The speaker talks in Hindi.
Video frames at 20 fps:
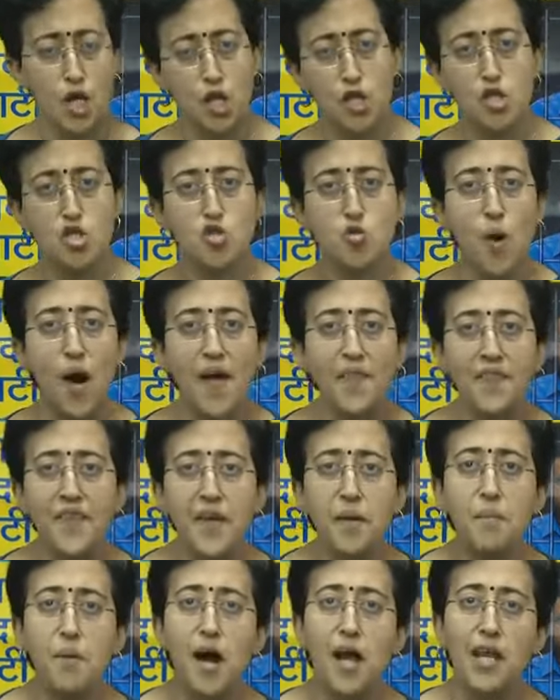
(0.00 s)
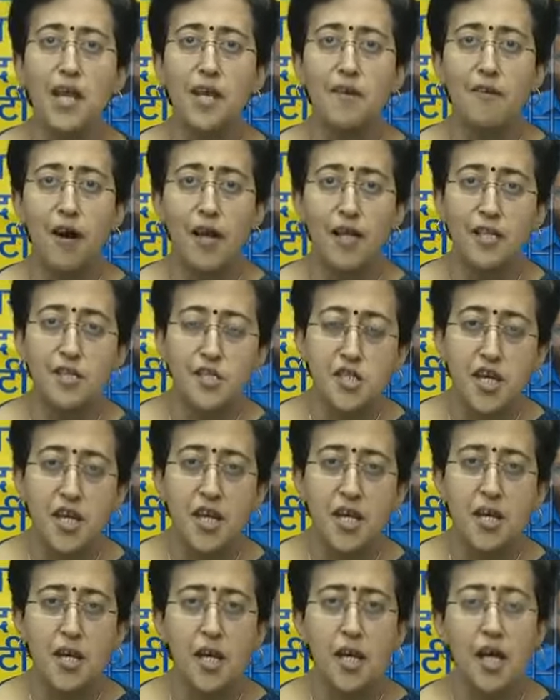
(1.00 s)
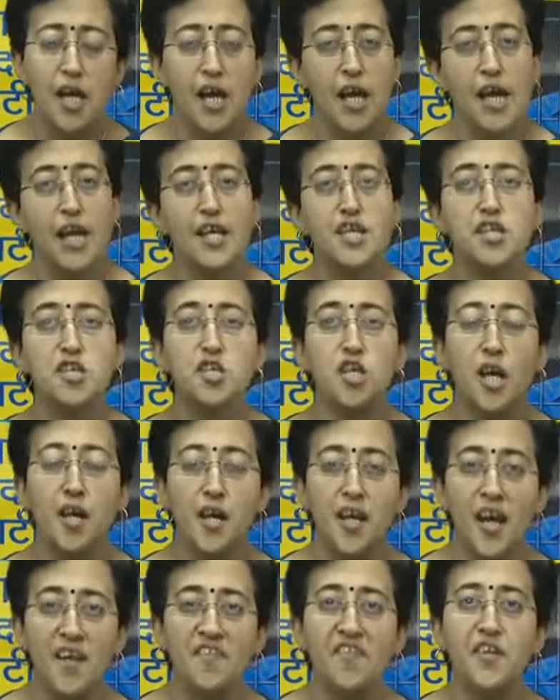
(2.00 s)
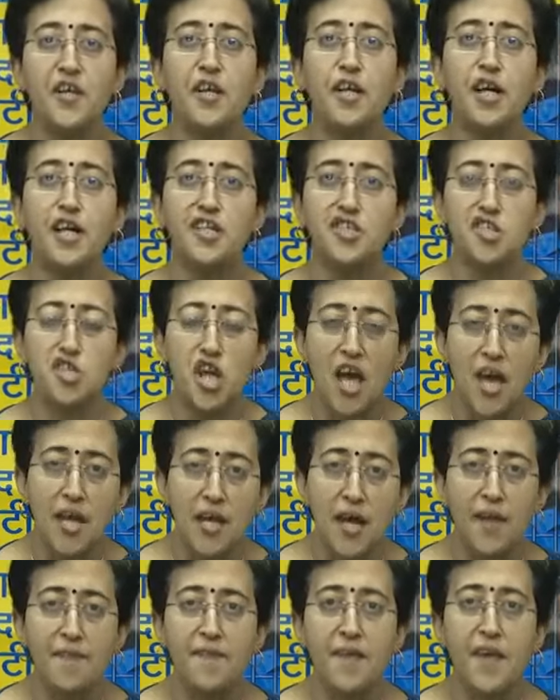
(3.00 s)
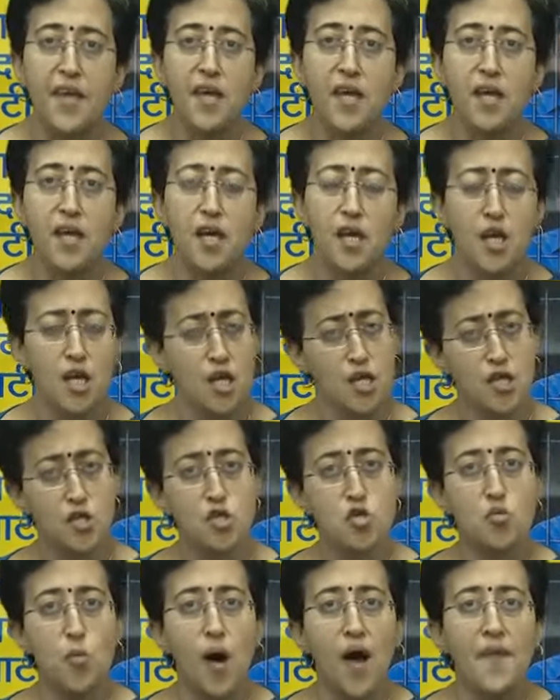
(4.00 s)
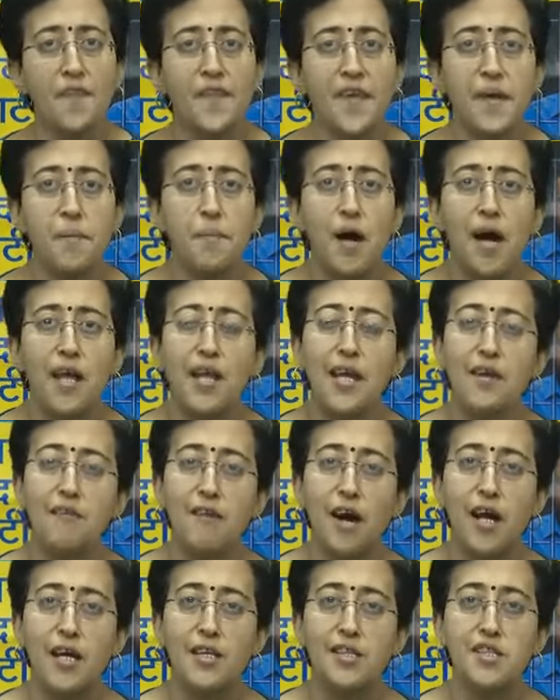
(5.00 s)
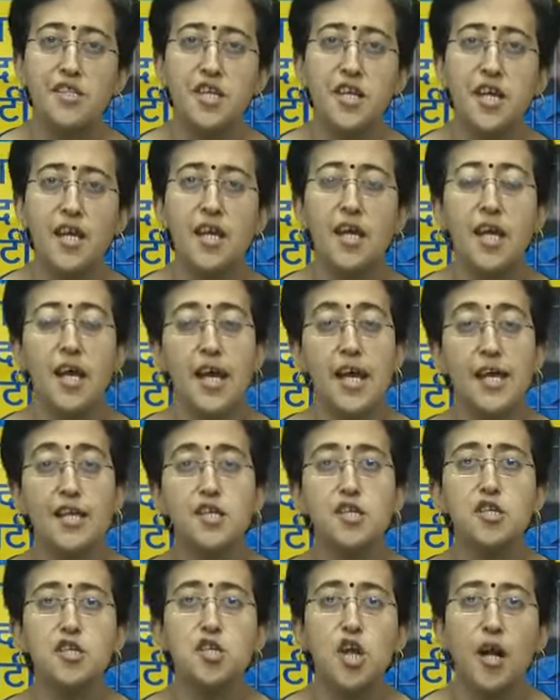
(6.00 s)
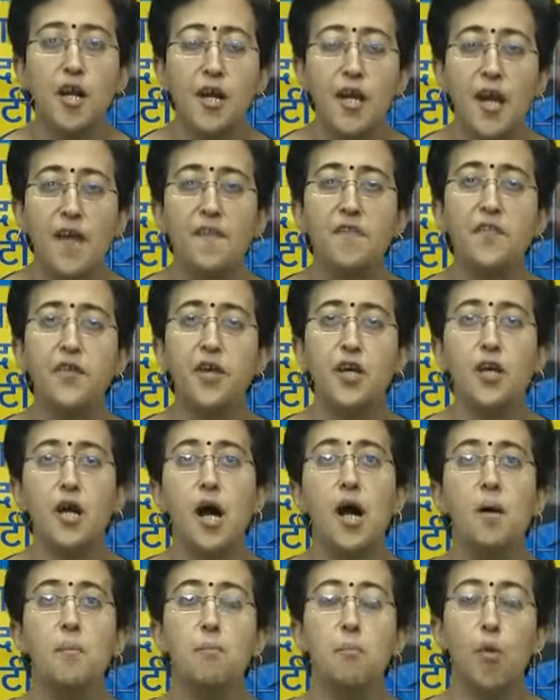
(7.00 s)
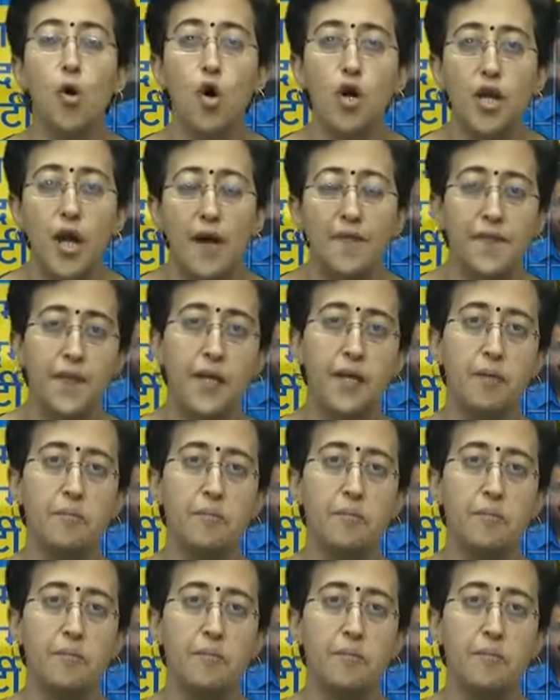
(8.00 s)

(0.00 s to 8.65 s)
स्वाति मालीवाल जी इस षड्यंत्र का चेहरा थी स्वाति मालीवाल जी इस षड्यंत्र का मोहरा थी